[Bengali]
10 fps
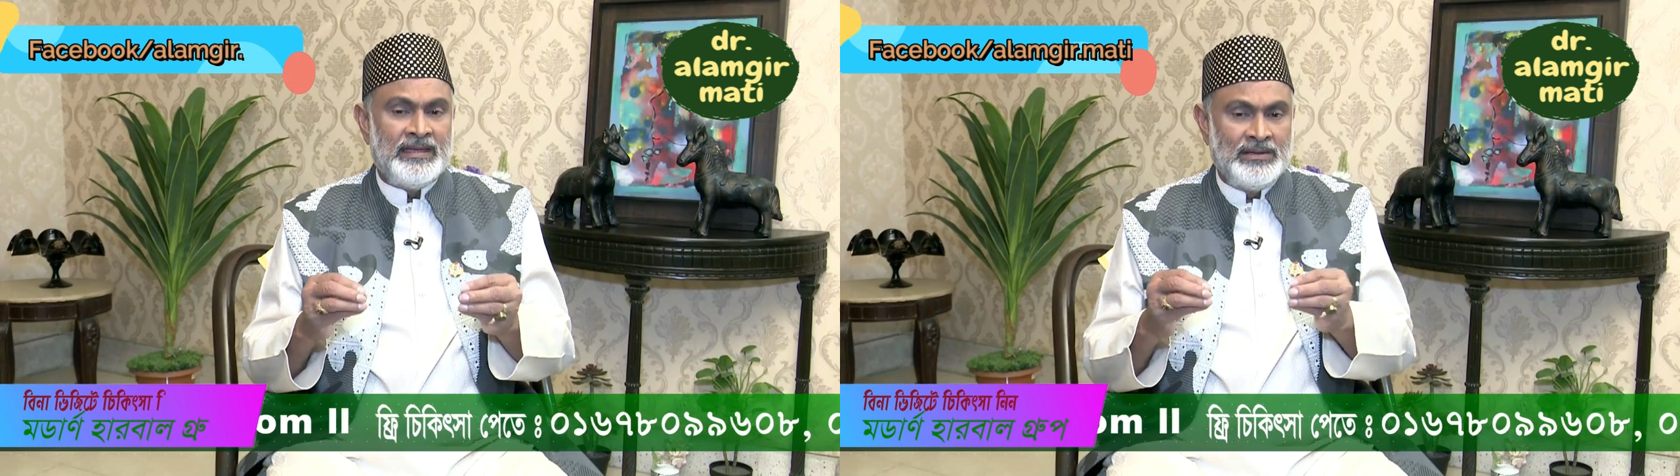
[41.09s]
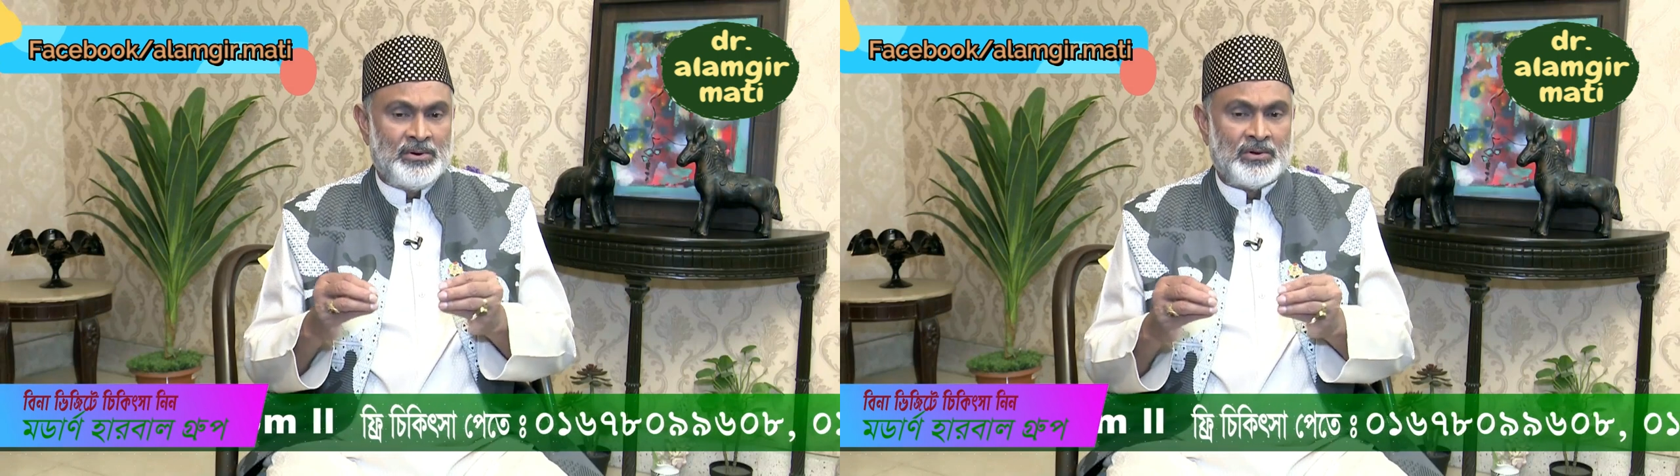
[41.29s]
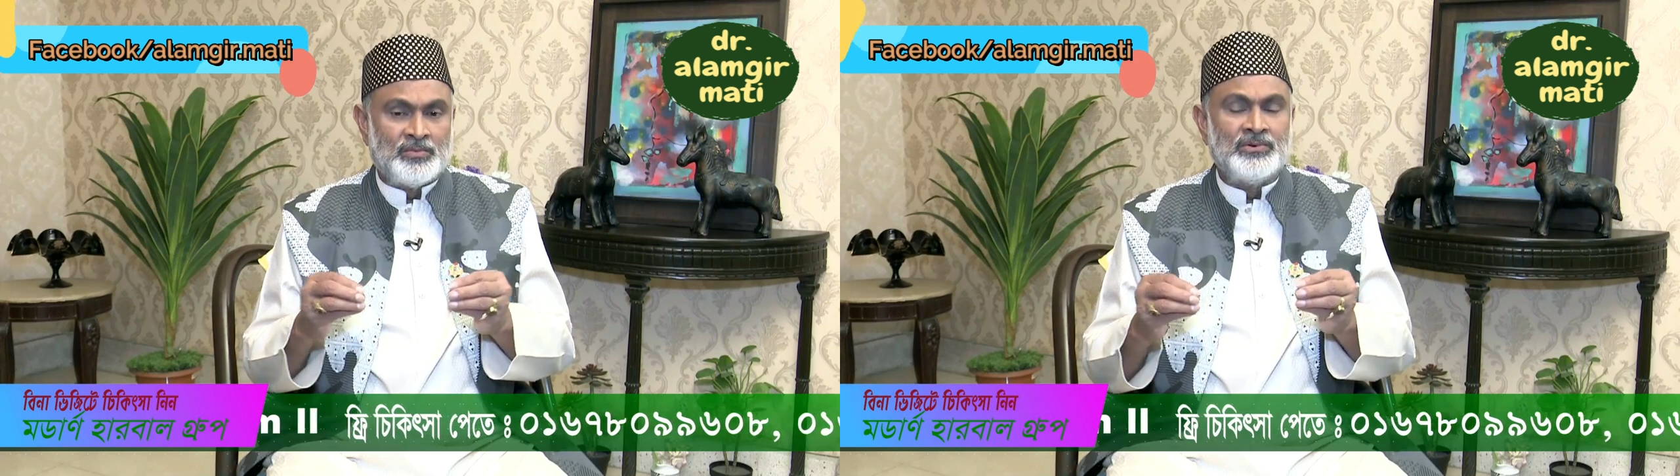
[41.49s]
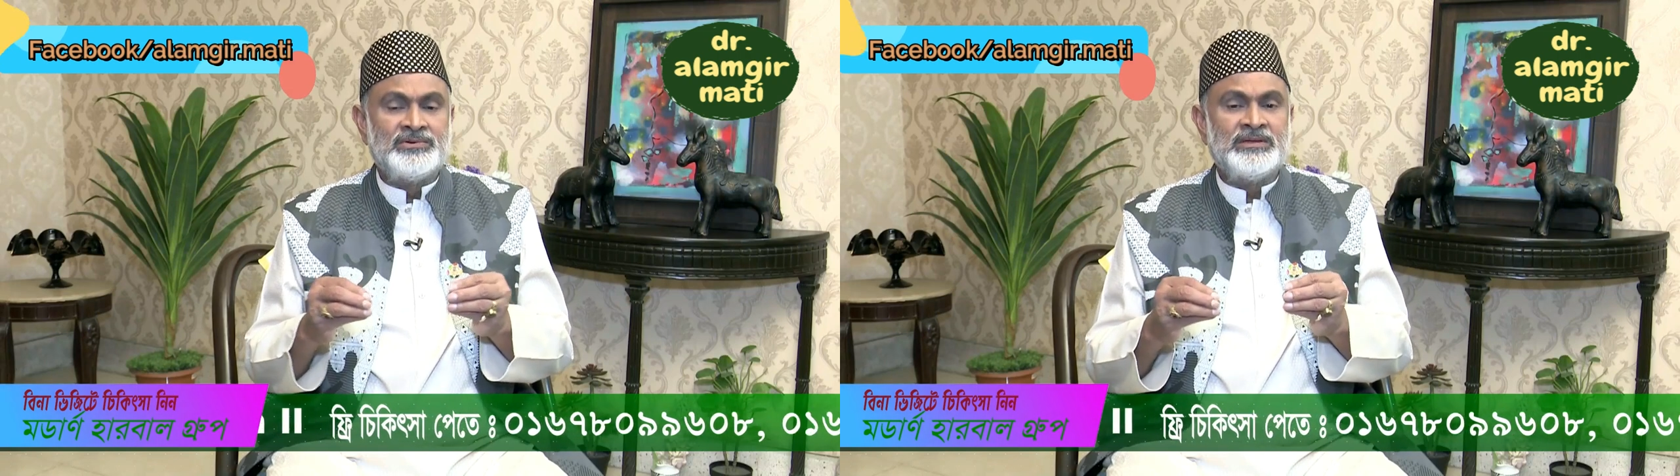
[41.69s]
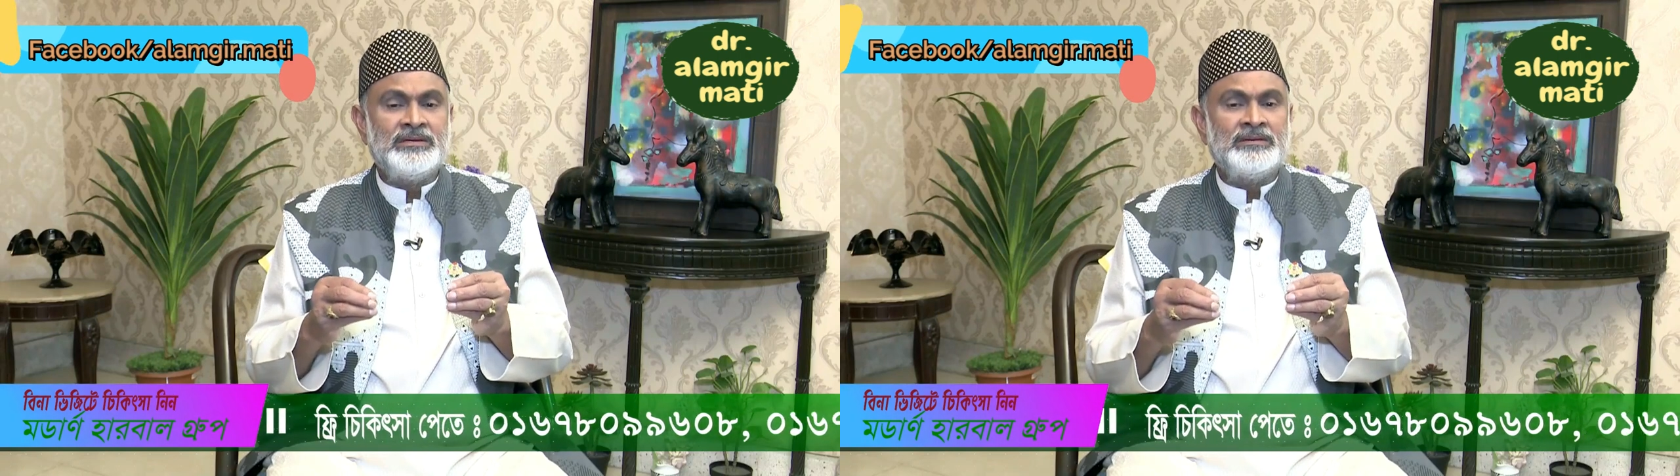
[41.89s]
এই
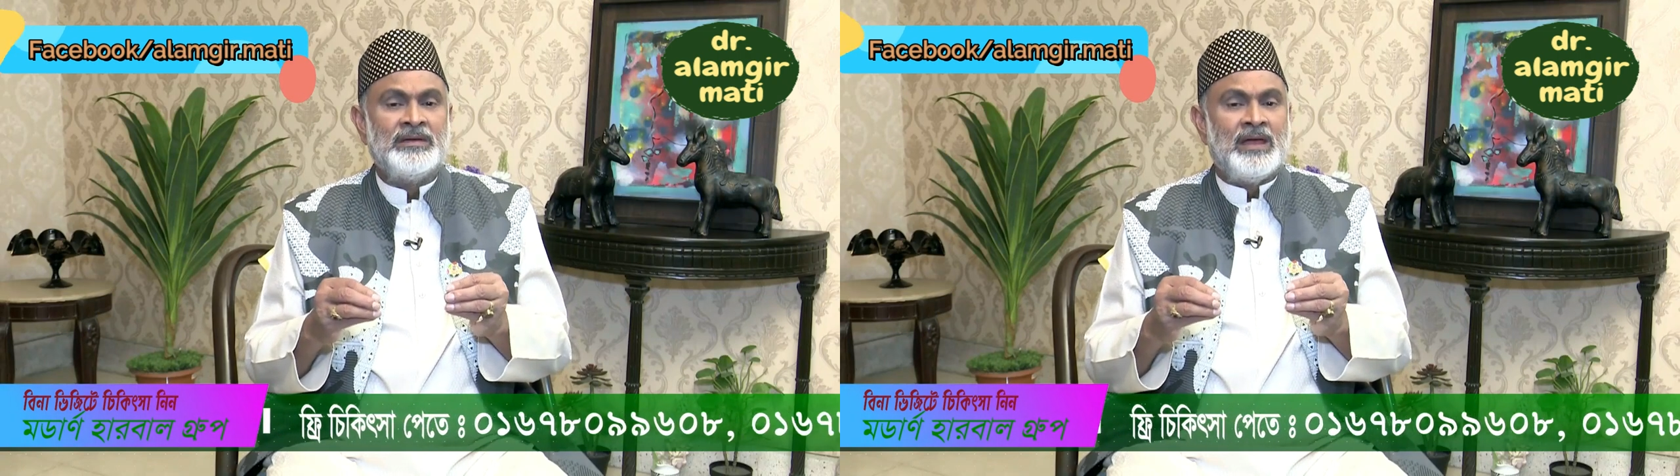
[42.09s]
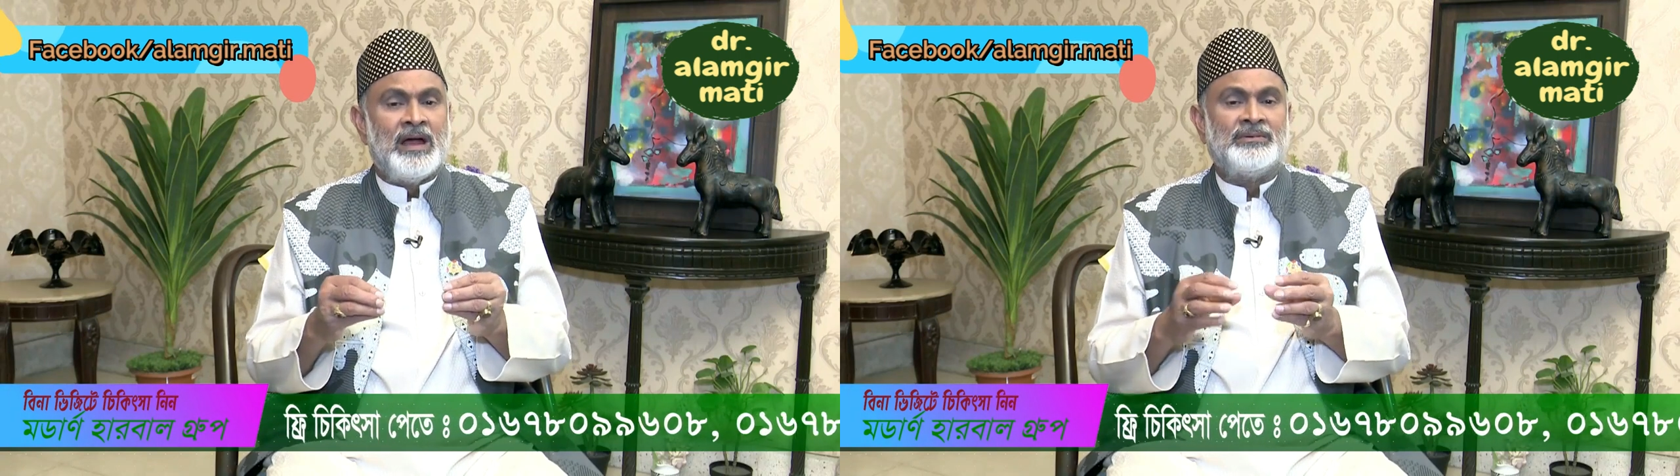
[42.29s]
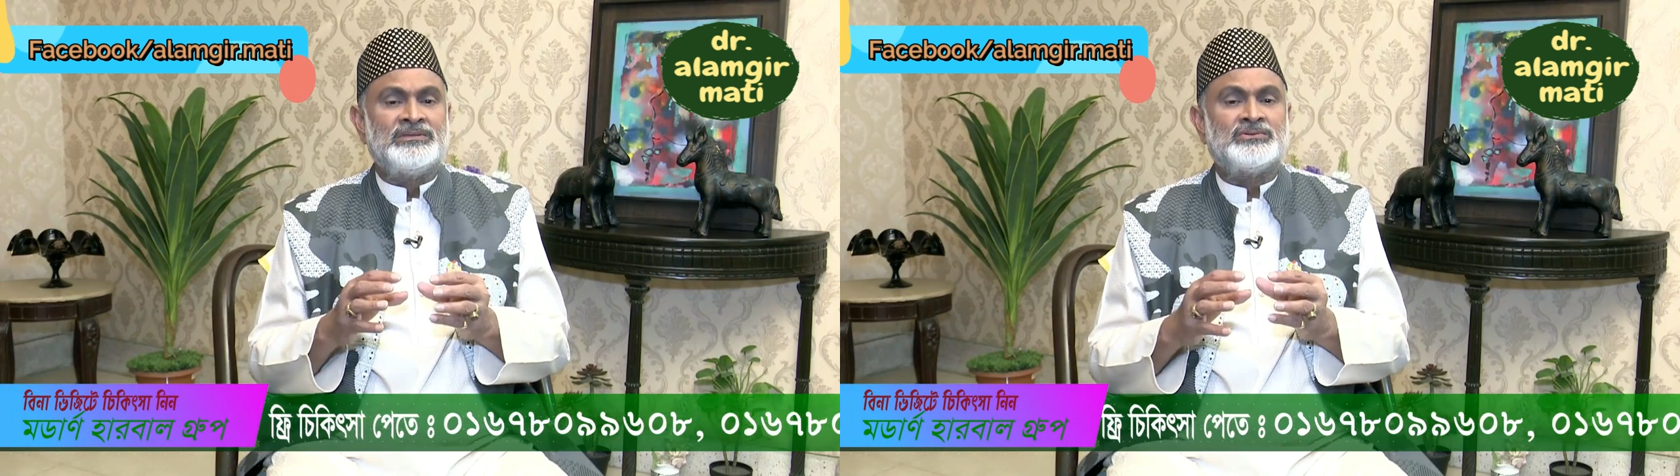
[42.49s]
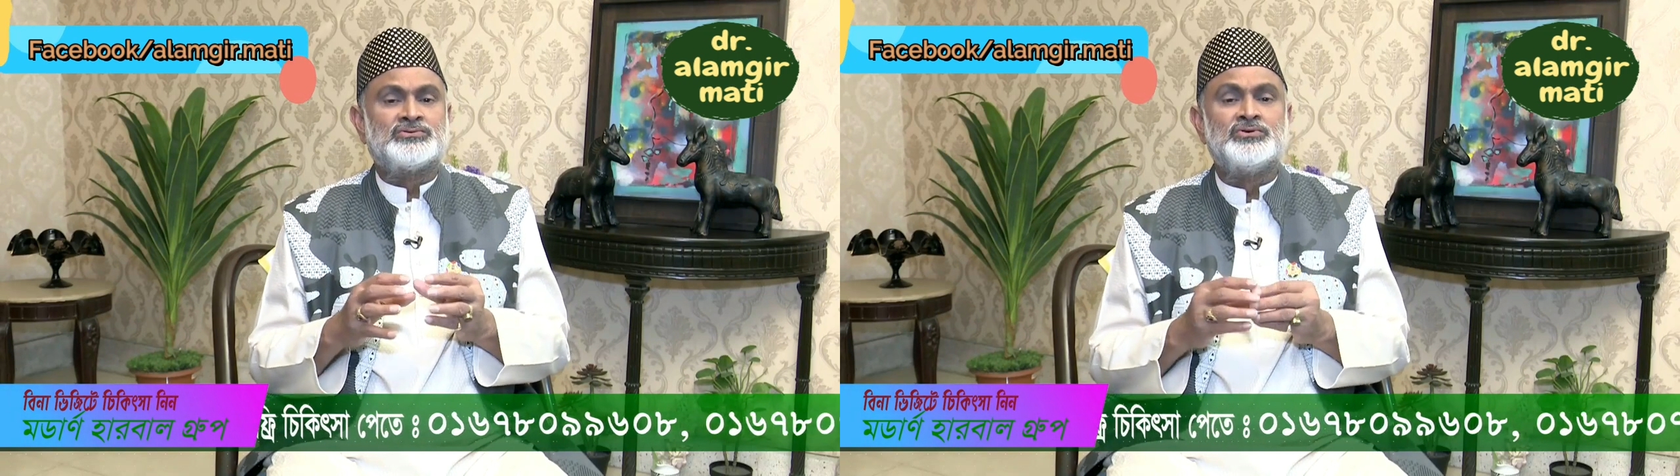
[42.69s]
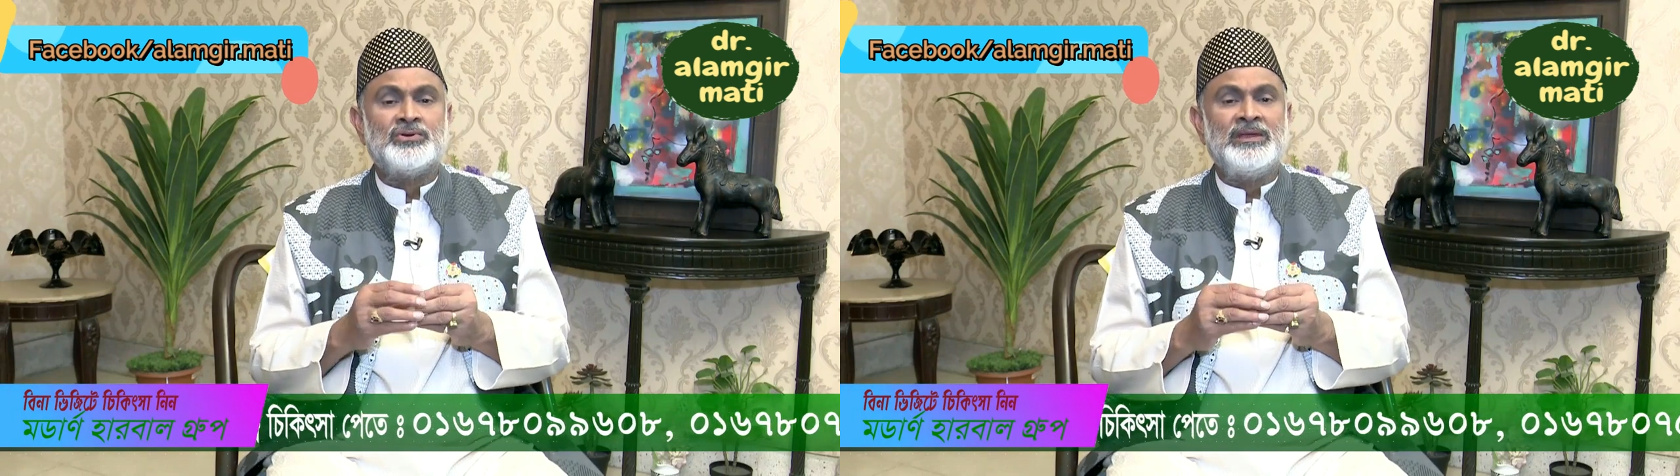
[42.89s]
হরমোনটি আমাদের
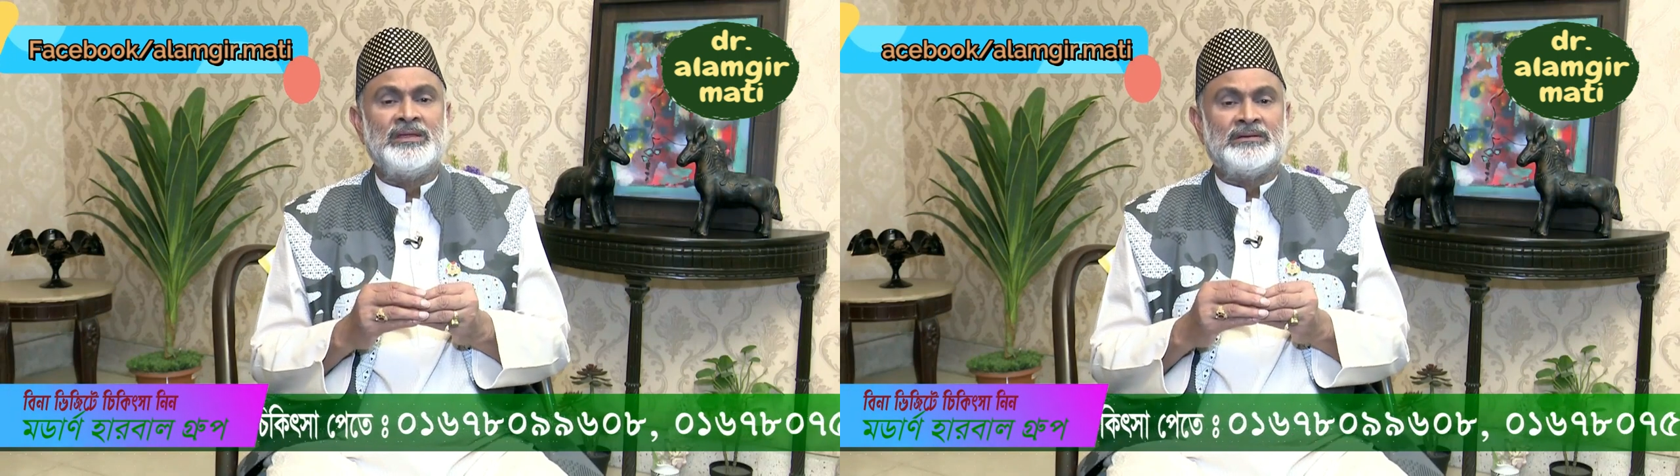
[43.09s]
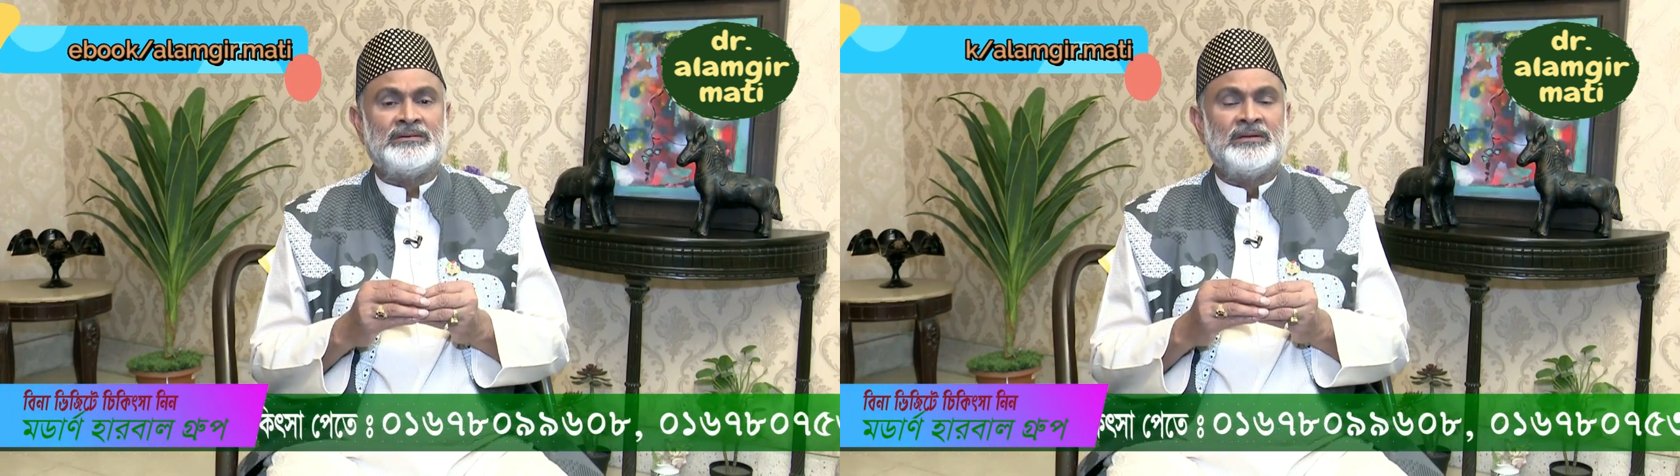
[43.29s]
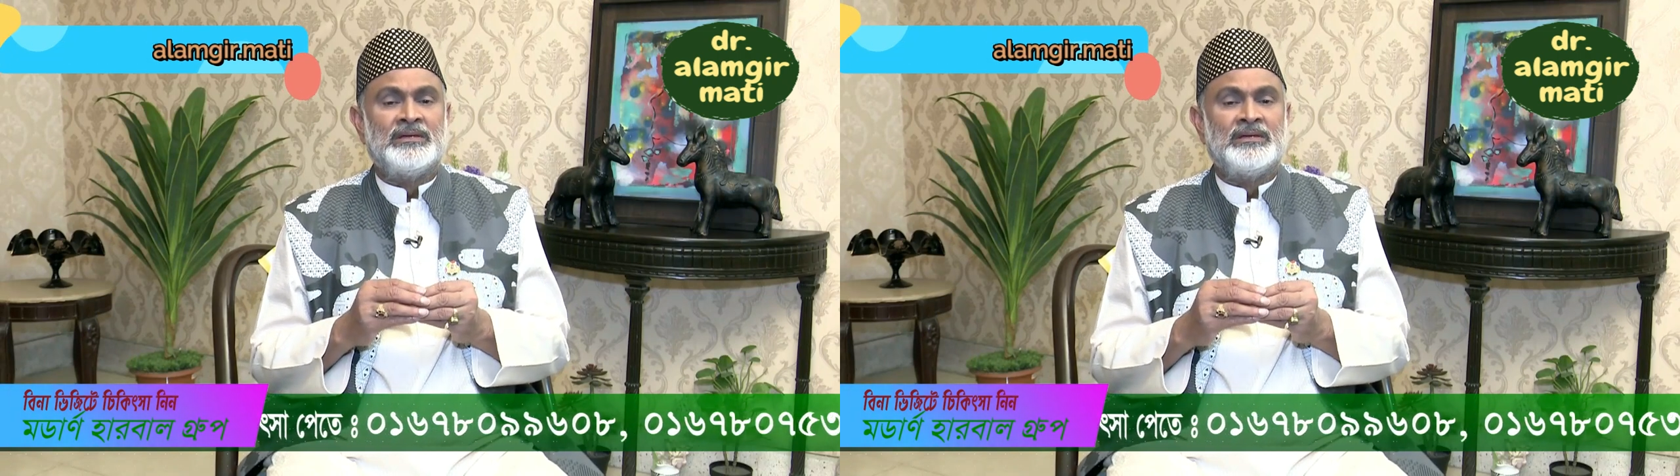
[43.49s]
শরীরের